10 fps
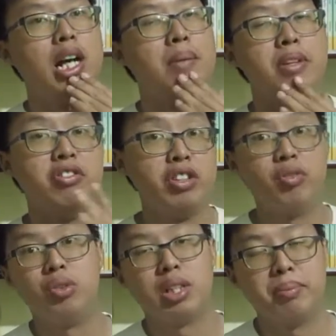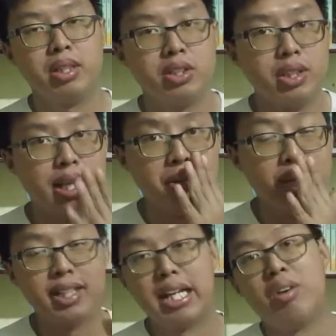HP Vivo tapi aku
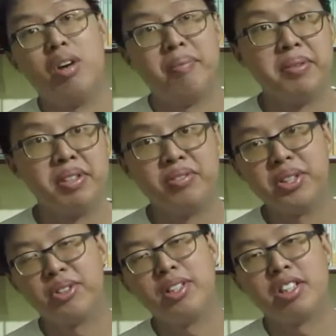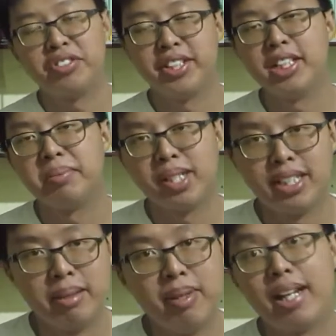nggak tahu HP Vivo itu interface-nya seperti
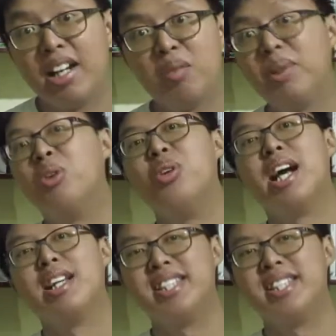apa karena aku pengguna